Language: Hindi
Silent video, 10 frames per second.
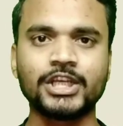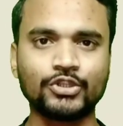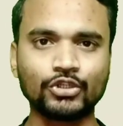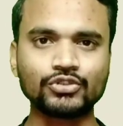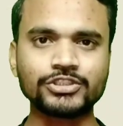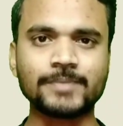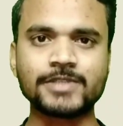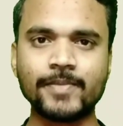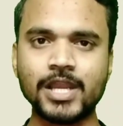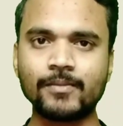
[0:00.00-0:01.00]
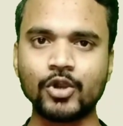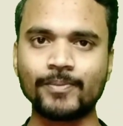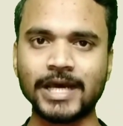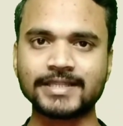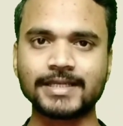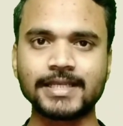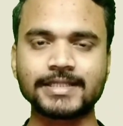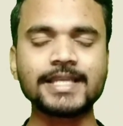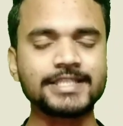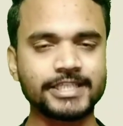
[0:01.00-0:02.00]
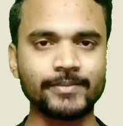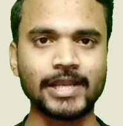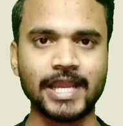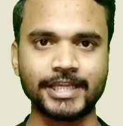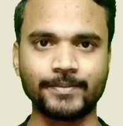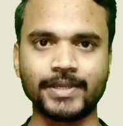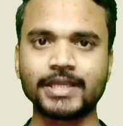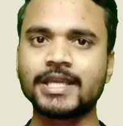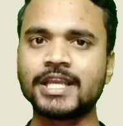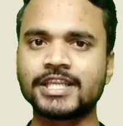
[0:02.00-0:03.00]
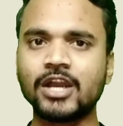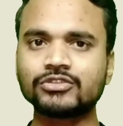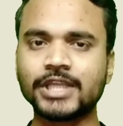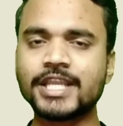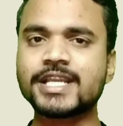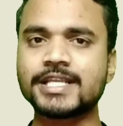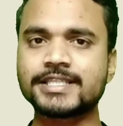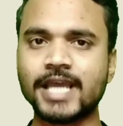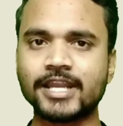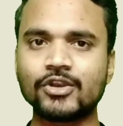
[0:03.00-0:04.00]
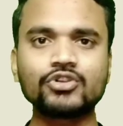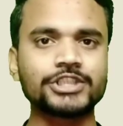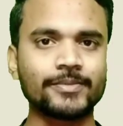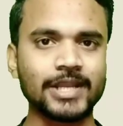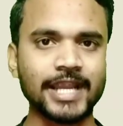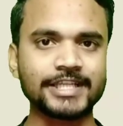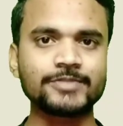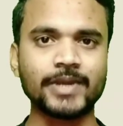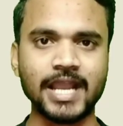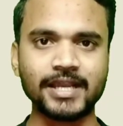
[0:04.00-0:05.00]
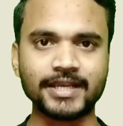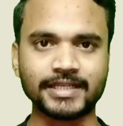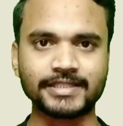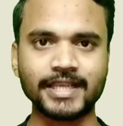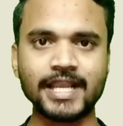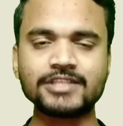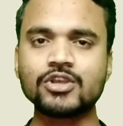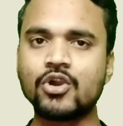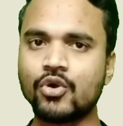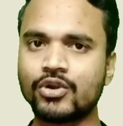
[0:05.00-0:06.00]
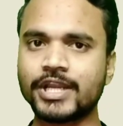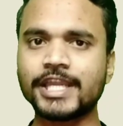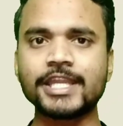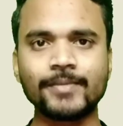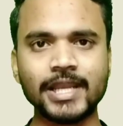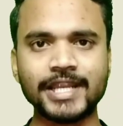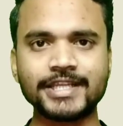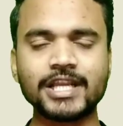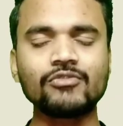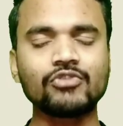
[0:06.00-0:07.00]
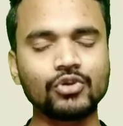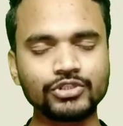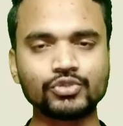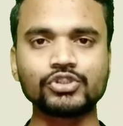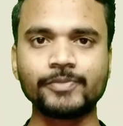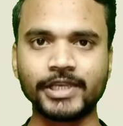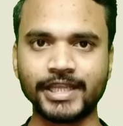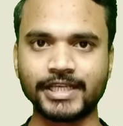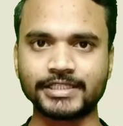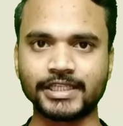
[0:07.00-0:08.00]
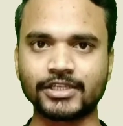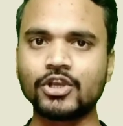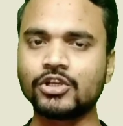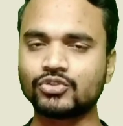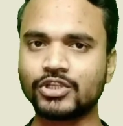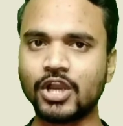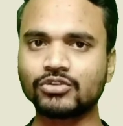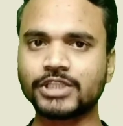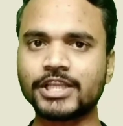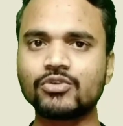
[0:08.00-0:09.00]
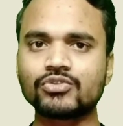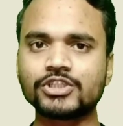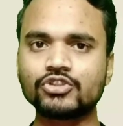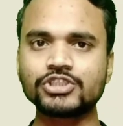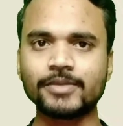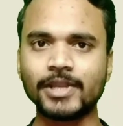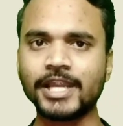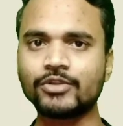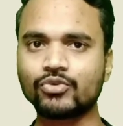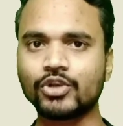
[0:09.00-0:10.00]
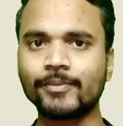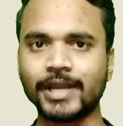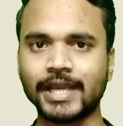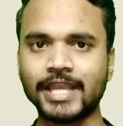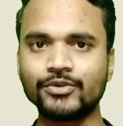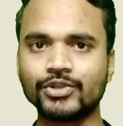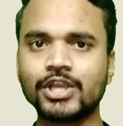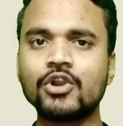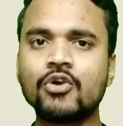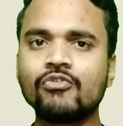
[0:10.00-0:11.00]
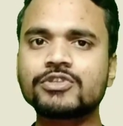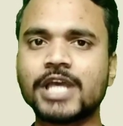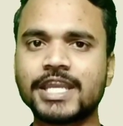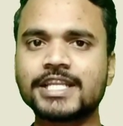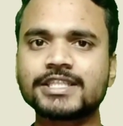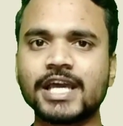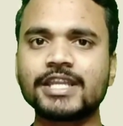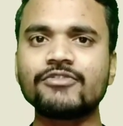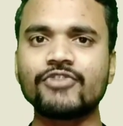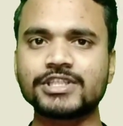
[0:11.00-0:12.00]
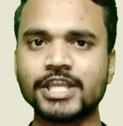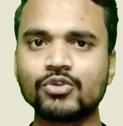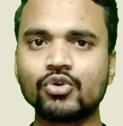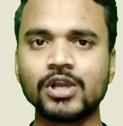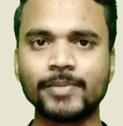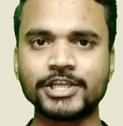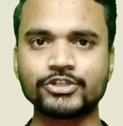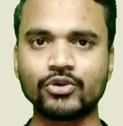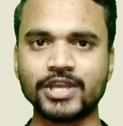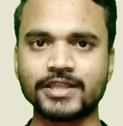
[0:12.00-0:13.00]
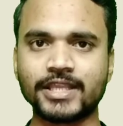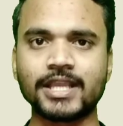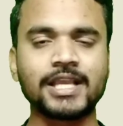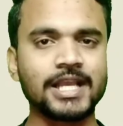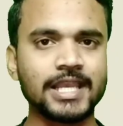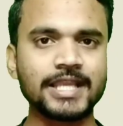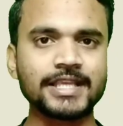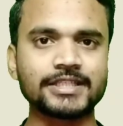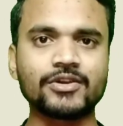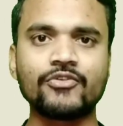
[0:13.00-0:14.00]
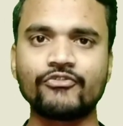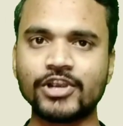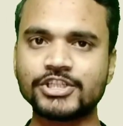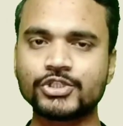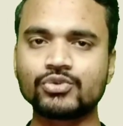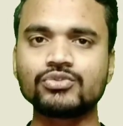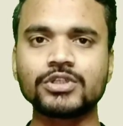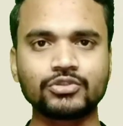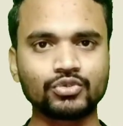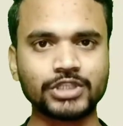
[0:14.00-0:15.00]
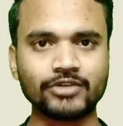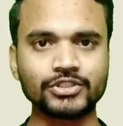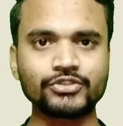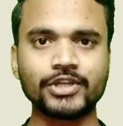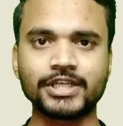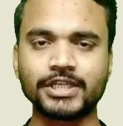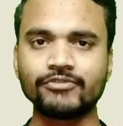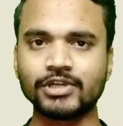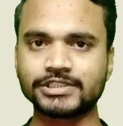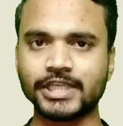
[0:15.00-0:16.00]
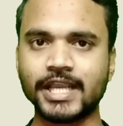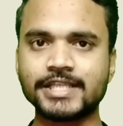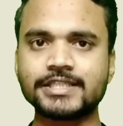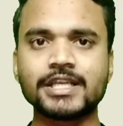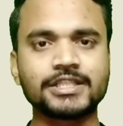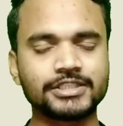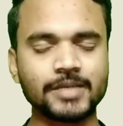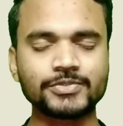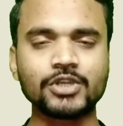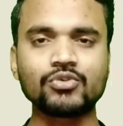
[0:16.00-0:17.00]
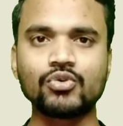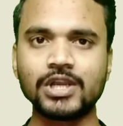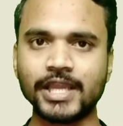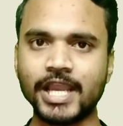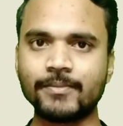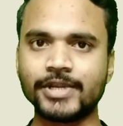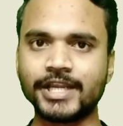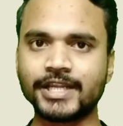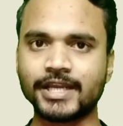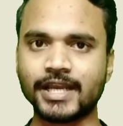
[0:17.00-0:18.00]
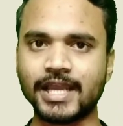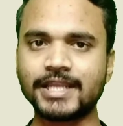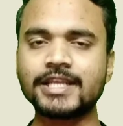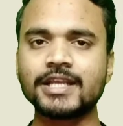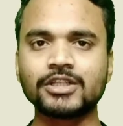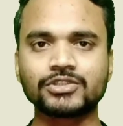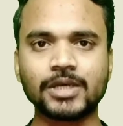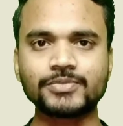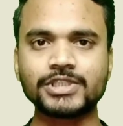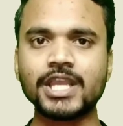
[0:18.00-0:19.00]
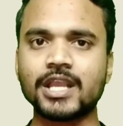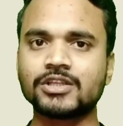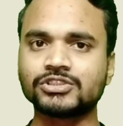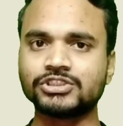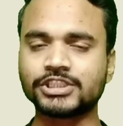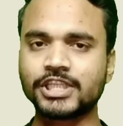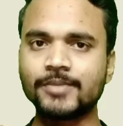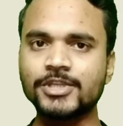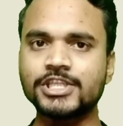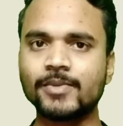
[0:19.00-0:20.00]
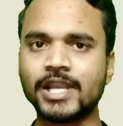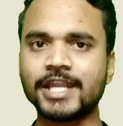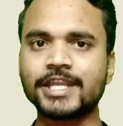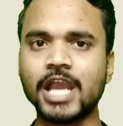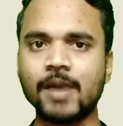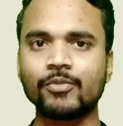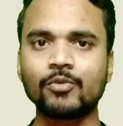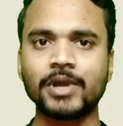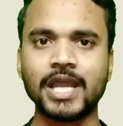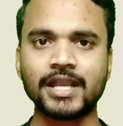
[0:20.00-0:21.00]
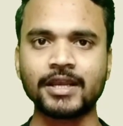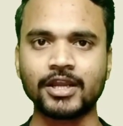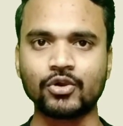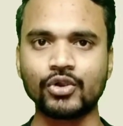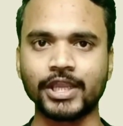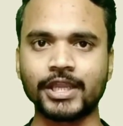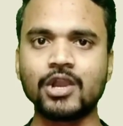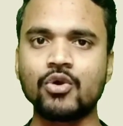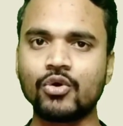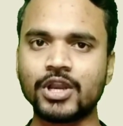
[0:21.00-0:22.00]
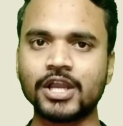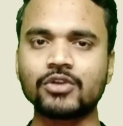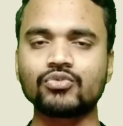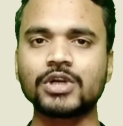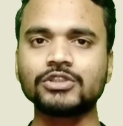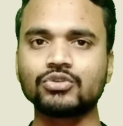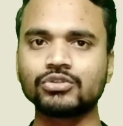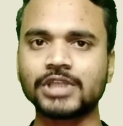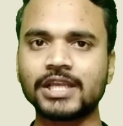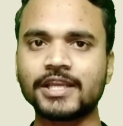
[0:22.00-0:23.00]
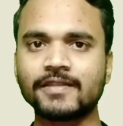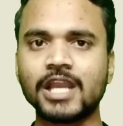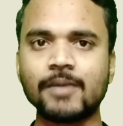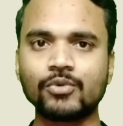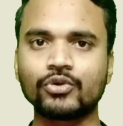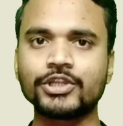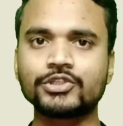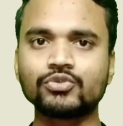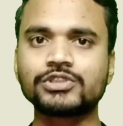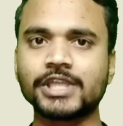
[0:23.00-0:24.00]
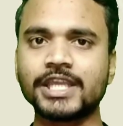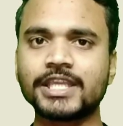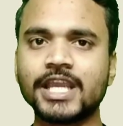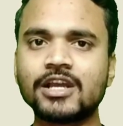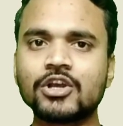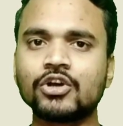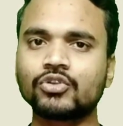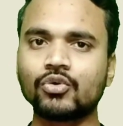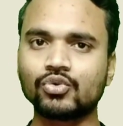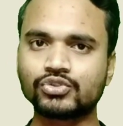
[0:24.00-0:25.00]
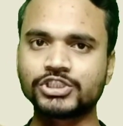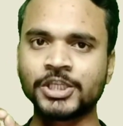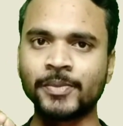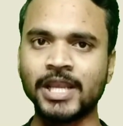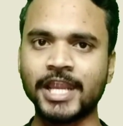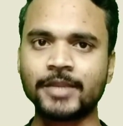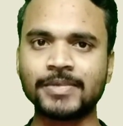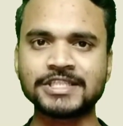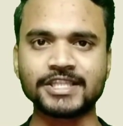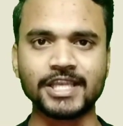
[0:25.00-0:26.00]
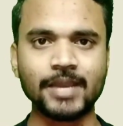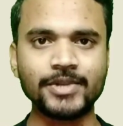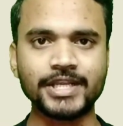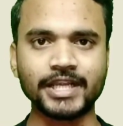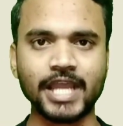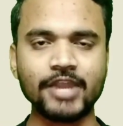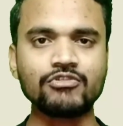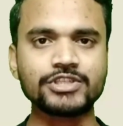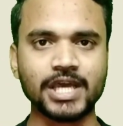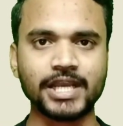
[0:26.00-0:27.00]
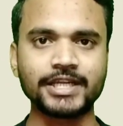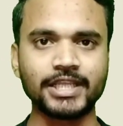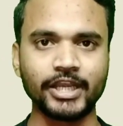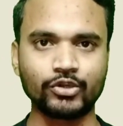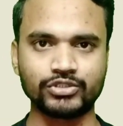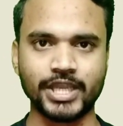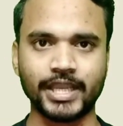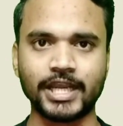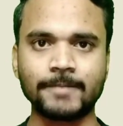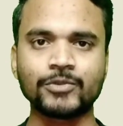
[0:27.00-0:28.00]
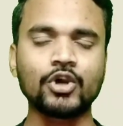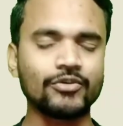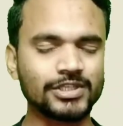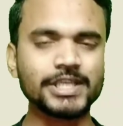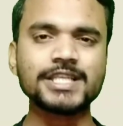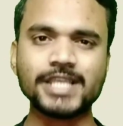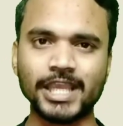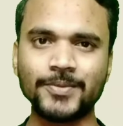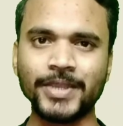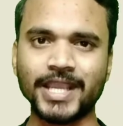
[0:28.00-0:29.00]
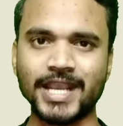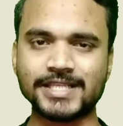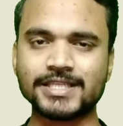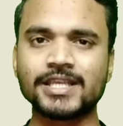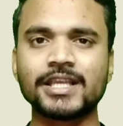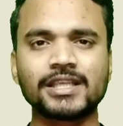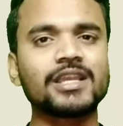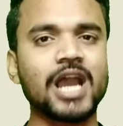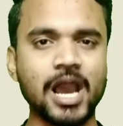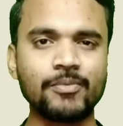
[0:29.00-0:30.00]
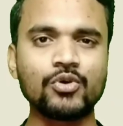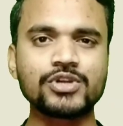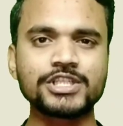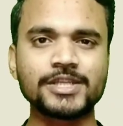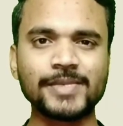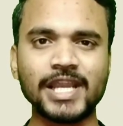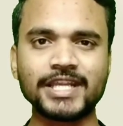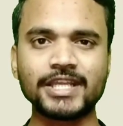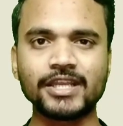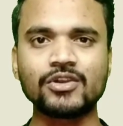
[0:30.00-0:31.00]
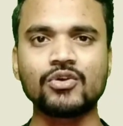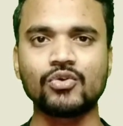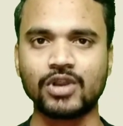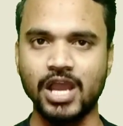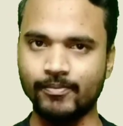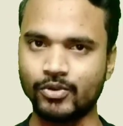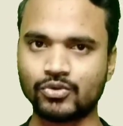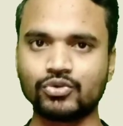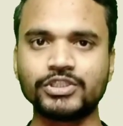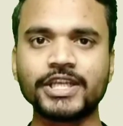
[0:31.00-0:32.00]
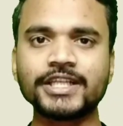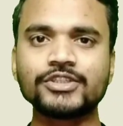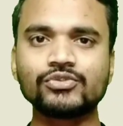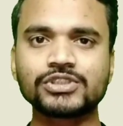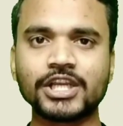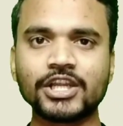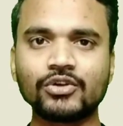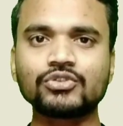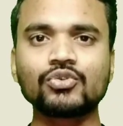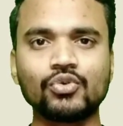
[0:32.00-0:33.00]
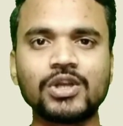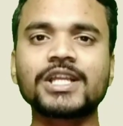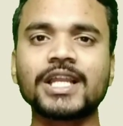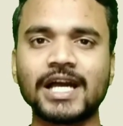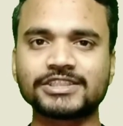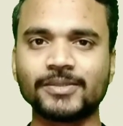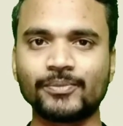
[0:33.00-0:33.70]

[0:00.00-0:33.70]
दोस्तों सबसे पहले हम लोग बात कर लेते हैं जीमेल आईडी पे क्या होता है कि कई सारे लोग जीमेल आईडीज बनाकर रखते हैं गाइस और कई ईमेल आईडी का वो लोग यूज़ भी नहीं करते हैं तो क्या होता है कि उनकी जो जीमेल आईडी उन्होंने बनाई हुई है वो सारी की सारी वैसे ही गूगल पर स्टोर रहती है लेकिन फर्स्ट जून टू से गाइस जब से गूगल नया अपडेट कर रहा है तब से जितनी भी जी मेल आप लोग बनाकर रखोगे और अगर उनका दो साल के अंदर आप लोगों ने यूज़ नहीं किया तो उस जी मेल पर जितना भी डेटा है वो सारा डिलीट हो जाएगा और वैसे ये सही भी है गाइस कि आप लोगों की जीमेल आईडी है और आप लोग खुद ही नहीं यूज़ कर रहे हो तो गूगल के लिए कहाँ से